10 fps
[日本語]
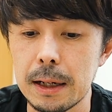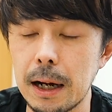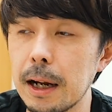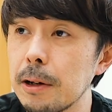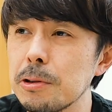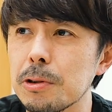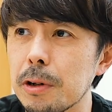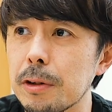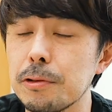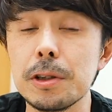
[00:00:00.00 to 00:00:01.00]
カラーノイズの
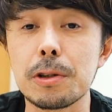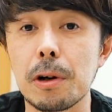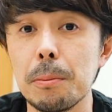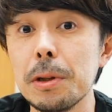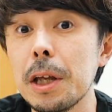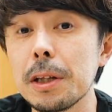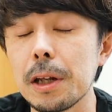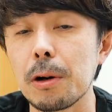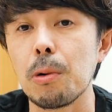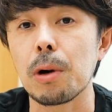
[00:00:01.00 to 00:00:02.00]
ね雰囲気とかを見ていた
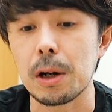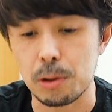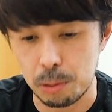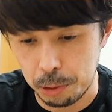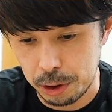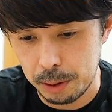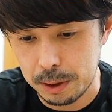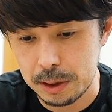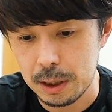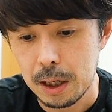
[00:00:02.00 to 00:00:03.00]
だこうかなと思ってます。